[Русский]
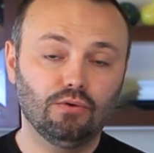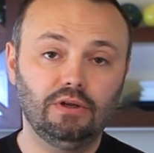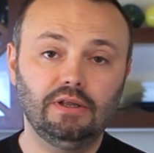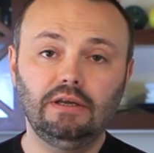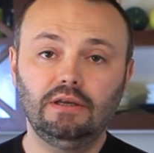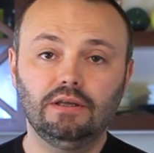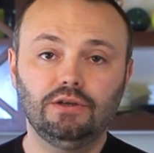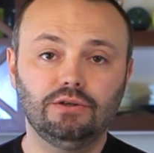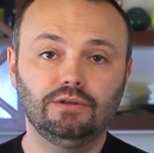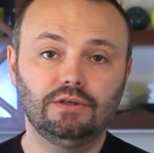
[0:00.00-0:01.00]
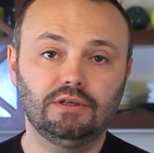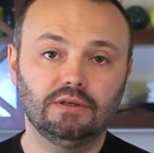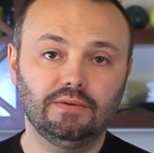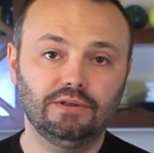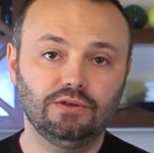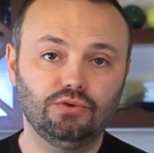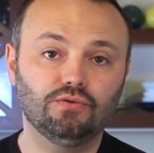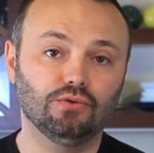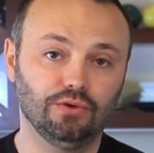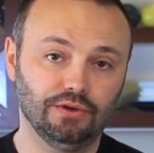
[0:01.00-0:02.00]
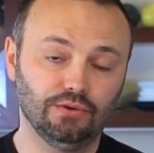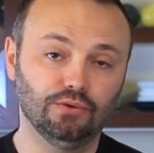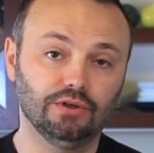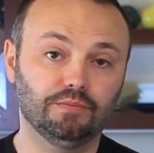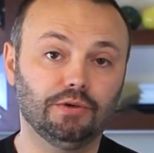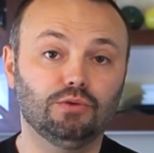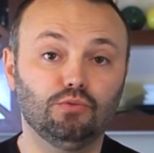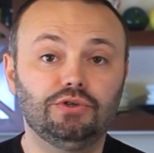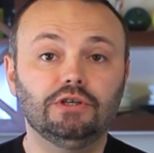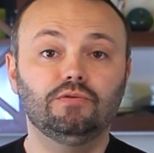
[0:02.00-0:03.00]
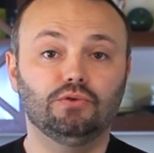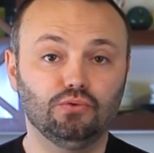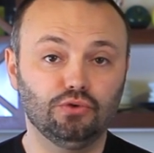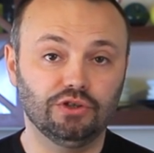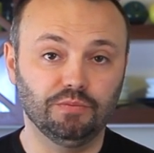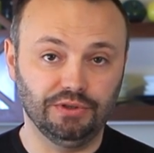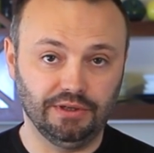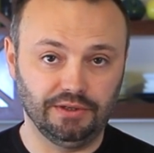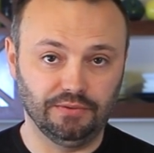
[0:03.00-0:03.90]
Кулинарией я начал интересоваться еще в школьные годы, поэтому, естественно, тут же запытал